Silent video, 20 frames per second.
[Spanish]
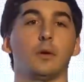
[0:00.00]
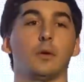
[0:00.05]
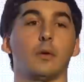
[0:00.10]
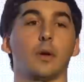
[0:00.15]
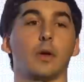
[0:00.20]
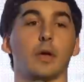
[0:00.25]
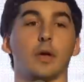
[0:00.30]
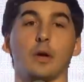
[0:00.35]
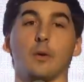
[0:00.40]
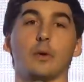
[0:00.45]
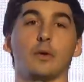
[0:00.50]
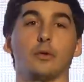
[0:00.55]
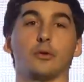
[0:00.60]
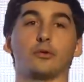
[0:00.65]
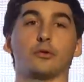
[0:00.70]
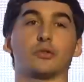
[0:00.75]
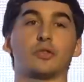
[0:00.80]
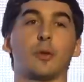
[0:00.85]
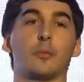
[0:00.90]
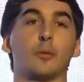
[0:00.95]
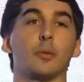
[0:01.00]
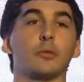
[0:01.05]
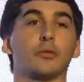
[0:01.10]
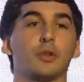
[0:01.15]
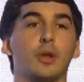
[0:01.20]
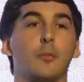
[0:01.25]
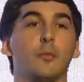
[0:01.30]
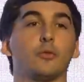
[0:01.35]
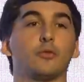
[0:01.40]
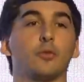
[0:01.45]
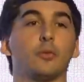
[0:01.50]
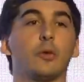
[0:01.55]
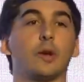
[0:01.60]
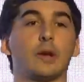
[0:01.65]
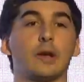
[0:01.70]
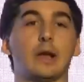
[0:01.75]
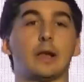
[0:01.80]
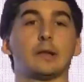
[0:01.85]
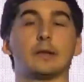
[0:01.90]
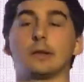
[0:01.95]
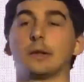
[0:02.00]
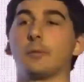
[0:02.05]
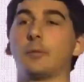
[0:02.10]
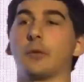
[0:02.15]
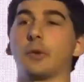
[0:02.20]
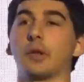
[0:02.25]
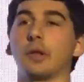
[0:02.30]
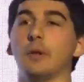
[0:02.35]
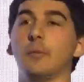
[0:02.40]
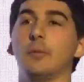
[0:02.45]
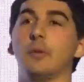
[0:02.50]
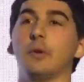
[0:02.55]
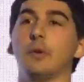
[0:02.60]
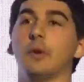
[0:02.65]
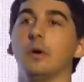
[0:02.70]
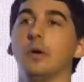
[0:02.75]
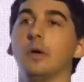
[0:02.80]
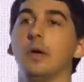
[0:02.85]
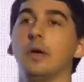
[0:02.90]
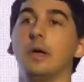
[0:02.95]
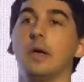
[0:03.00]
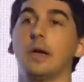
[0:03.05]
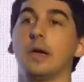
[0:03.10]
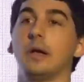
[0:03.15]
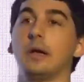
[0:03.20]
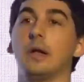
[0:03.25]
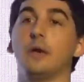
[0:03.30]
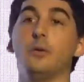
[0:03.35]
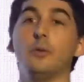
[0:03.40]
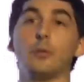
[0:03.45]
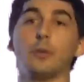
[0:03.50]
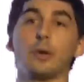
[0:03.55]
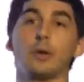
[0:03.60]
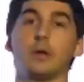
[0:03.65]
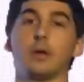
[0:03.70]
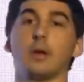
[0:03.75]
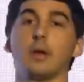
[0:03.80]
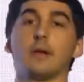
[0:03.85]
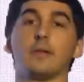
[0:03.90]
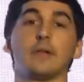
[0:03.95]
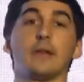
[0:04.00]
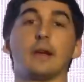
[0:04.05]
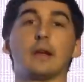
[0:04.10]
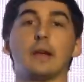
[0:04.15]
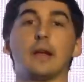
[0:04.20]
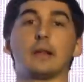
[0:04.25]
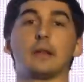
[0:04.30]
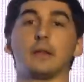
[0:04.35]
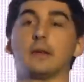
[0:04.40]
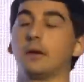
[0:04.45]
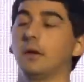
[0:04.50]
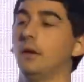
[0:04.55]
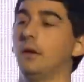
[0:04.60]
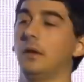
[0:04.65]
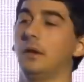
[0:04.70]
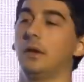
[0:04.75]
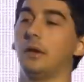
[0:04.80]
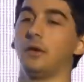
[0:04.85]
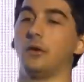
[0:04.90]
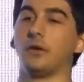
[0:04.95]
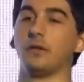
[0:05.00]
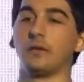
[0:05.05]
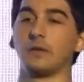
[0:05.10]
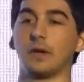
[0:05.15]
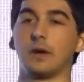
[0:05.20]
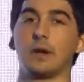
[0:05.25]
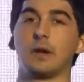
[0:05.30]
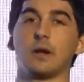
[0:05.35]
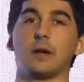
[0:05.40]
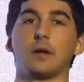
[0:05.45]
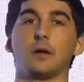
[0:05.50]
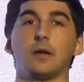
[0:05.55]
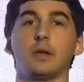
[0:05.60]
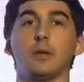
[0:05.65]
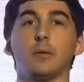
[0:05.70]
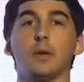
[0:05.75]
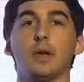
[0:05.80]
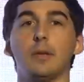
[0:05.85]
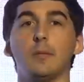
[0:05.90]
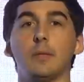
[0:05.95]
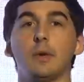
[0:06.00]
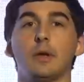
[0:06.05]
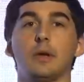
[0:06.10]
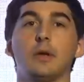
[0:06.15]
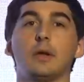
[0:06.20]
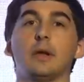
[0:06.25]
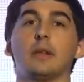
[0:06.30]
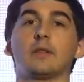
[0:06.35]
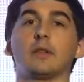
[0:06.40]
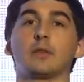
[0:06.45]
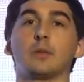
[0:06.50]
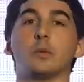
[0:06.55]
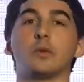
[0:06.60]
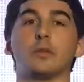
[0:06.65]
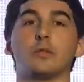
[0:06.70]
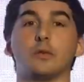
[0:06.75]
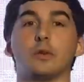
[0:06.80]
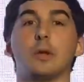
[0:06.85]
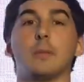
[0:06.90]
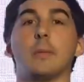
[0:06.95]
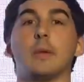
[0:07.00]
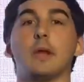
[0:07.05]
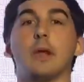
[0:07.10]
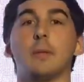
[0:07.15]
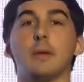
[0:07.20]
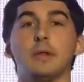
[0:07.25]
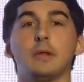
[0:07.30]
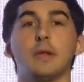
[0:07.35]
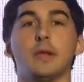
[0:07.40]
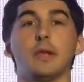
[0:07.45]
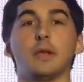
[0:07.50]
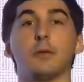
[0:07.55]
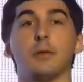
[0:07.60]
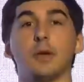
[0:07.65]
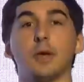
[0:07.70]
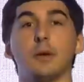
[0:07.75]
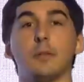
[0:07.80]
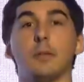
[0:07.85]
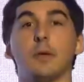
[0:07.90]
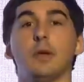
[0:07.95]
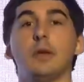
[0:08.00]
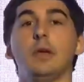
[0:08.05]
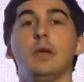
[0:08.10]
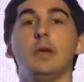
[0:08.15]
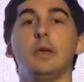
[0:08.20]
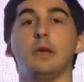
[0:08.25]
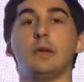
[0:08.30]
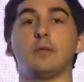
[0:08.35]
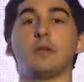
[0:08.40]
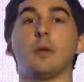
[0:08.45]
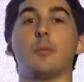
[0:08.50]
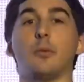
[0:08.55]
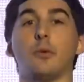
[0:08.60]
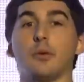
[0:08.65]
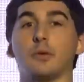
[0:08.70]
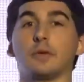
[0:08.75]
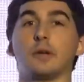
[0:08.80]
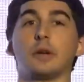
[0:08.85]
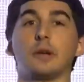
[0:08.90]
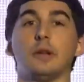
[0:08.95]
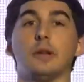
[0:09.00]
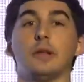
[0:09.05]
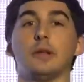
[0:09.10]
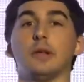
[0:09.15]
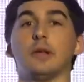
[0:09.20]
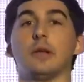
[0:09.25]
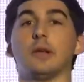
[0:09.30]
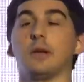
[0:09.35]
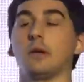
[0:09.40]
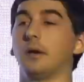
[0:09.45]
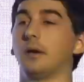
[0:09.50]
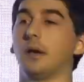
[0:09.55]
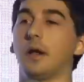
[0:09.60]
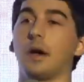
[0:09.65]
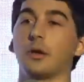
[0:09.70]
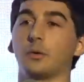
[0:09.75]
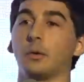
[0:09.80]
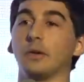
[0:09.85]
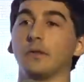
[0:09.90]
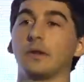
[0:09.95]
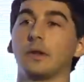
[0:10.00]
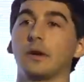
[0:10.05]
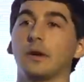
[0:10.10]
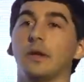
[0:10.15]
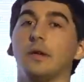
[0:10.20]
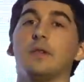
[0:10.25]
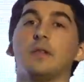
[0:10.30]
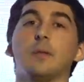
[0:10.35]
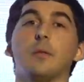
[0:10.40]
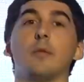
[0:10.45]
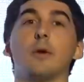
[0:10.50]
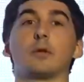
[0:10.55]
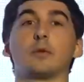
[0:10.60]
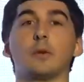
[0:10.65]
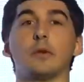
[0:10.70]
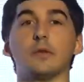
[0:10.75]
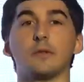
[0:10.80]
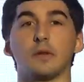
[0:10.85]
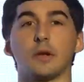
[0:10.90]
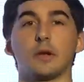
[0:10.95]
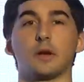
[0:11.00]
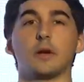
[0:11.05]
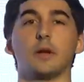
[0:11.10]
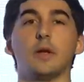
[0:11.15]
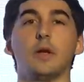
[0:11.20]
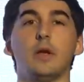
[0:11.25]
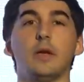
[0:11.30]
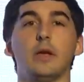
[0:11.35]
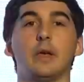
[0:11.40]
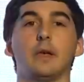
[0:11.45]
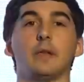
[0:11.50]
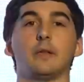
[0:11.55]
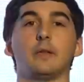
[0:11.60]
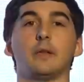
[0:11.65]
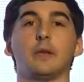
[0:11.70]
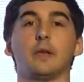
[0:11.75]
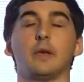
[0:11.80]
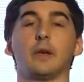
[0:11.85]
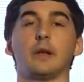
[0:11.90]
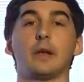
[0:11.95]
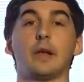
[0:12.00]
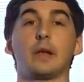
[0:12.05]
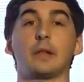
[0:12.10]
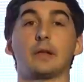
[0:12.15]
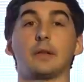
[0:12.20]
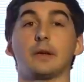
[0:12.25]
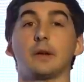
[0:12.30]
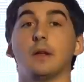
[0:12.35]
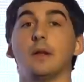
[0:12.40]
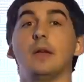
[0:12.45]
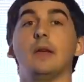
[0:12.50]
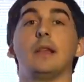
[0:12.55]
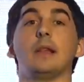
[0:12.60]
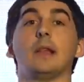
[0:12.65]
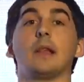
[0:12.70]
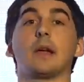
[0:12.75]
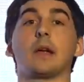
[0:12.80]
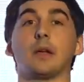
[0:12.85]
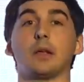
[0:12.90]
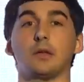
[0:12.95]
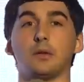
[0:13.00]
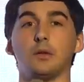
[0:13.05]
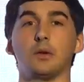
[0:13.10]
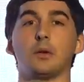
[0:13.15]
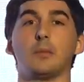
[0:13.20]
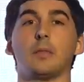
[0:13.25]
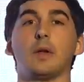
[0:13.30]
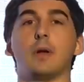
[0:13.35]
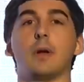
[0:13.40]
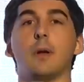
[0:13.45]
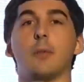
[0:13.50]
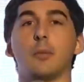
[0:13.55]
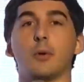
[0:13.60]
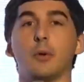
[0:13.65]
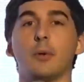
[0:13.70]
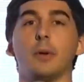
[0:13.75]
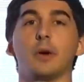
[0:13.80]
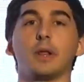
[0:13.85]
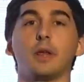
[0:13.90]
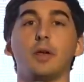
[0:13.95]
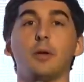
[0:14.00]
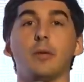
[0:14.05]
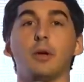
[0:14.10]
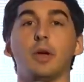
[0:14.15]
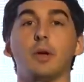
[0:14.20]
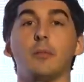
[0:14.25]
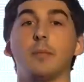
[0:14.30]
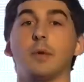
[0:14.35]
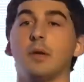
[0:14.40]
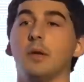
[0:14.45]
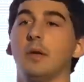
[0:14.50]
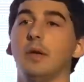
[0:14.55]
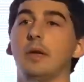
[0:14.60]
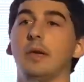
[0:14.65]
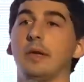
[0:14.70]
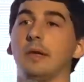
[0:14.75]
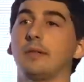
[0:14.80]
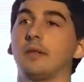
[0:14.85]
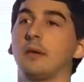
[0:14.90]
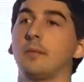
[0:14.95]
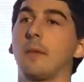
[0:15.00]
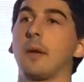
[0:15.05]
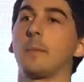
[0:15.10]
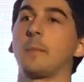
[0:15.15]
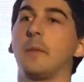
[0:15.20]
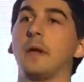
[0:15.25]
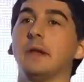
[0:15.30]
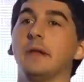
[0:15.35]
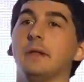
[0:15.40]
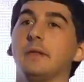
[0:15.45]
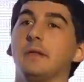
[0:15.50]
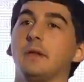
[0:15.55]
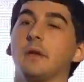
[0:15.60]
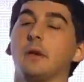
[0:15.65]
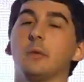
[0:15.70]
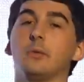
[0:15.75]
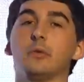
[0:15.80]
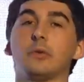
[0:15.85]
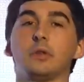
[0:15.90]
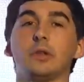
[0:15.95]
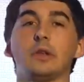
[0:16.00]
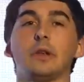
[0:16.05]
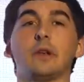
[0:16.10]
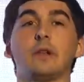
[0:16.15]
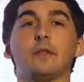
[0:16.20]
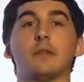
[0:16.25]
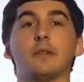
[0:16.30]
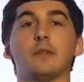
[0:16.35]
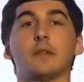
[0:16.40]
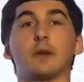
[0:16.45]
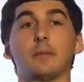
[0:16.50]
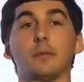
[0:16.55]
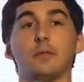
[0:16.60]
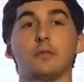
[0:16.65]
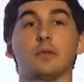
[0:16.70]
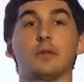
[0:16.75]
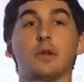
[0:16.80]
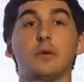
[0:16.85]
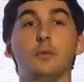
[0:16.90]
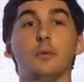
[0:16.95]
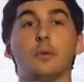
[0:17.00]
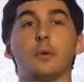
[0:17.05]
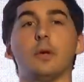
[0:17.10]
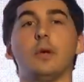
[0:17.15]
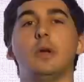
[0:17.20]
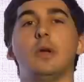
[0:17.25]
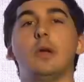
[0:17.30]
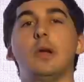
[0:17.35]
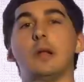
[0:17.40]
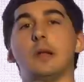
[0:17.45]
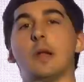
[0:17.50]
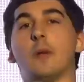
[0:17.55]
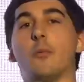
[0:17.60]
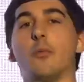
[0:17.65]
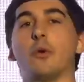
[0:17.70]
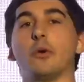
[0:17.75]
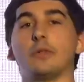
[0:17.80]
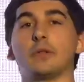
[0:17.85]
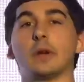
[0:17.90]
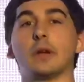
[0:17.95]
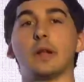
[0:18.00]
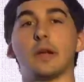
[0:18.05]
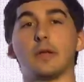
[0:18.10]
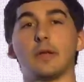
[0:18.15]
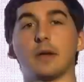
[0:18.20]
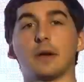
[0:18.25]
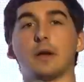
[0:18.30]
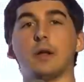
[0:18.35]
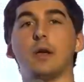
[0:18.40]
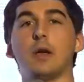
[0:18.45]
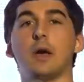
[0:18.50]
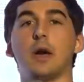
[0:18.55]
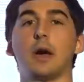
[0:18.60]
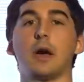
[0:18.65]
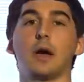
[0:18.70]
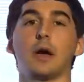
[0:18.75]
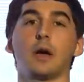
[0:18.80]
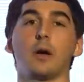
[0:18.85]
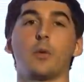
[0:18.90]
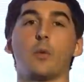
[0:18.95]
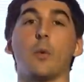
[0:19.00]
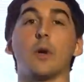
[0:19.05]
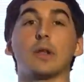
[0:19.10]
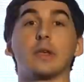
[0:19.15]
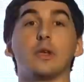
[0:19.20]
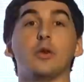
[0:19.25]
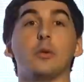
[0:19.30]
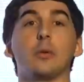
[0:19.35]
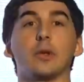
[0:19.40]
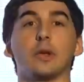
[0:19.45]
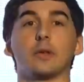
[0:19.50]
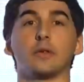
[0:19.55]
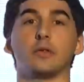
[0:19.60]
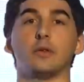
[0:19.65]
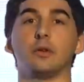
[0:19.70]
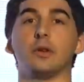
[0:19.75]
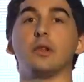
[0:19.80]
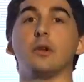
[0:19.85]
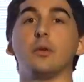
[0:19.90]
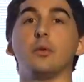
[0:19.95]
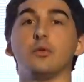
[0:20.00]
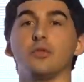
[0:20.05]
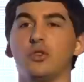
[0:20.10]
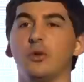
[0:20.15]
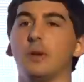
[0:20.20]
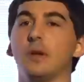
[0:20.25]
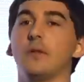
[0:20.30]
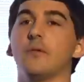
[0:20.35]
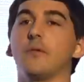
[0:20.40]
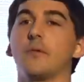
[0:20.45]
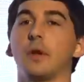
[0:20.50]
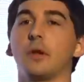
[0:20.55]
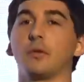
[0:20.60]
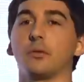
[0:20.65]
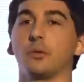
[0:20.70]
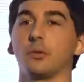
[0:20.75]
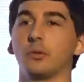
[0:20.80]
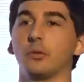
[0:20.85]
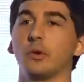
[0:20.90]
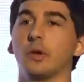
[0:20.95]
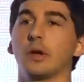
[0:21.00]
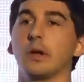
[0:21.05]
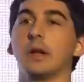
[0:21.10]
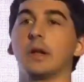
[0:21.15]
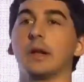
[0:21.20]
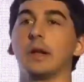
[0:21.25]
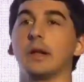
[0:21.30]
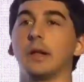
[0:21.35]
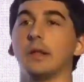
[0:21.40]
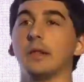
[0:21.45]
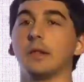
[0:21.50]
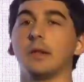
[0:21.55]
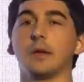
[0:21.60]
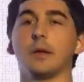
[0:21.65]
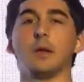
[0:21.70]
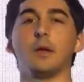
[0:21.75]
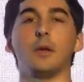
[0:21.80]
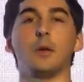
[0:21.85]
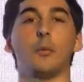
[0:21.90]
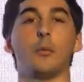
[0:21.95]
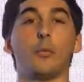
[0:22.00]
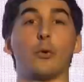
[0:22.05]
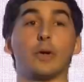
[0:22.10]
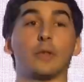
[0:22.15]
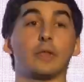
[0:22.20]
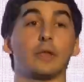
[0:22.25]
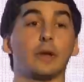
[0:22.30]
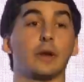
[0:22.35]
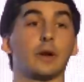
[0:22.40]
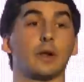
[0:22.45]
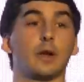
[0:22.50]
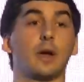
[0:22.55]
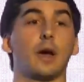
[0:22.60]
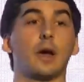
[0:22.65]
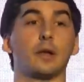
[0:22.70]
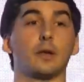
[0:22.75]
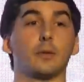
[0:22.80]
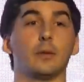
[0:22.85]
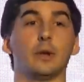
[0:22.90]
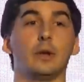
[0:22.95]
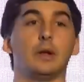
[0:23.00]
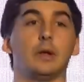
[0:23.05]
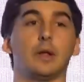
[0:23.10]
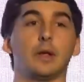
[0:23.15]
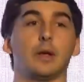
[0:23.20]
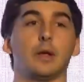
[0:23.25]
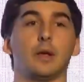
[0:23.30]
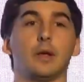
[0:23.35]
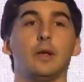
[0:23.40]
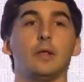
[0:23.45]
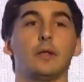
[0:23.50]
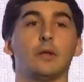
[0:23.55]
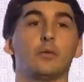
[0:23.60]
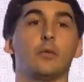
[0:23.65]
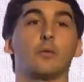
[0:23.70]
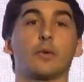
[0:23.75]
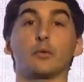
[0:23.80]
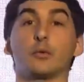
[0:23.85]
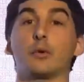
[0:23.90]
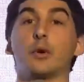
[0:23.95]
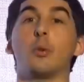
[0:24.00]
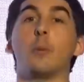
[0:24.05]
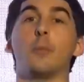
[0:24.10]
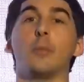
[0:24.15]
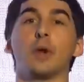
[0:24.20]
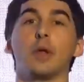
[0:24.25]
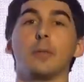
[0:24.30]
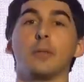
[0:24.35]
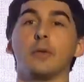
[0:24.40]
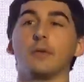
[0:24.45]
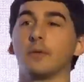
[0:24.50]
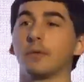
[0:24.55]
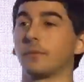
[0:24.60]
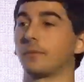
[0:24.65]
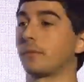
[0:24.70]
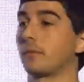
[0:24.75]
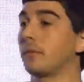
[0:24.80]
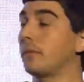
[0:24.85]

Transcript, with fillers: eh, cuando nosotros aprovisionamos un clúster, por ejemplo, en la nube, ese clúster lo instala IBM, las actualizaciones me las brinda IBM y ya puedo hacer clic en actualizar y se me va a actualizar ese clúster, la gestión me la va a proveer IBM, esa misma experiencia que uno tiene en ese servicio en la nube la puede trasladar a cualquier ubicación, inclusive la infraestructura que el cliente pueda tener a nivel de, de su infraestructura on-premise.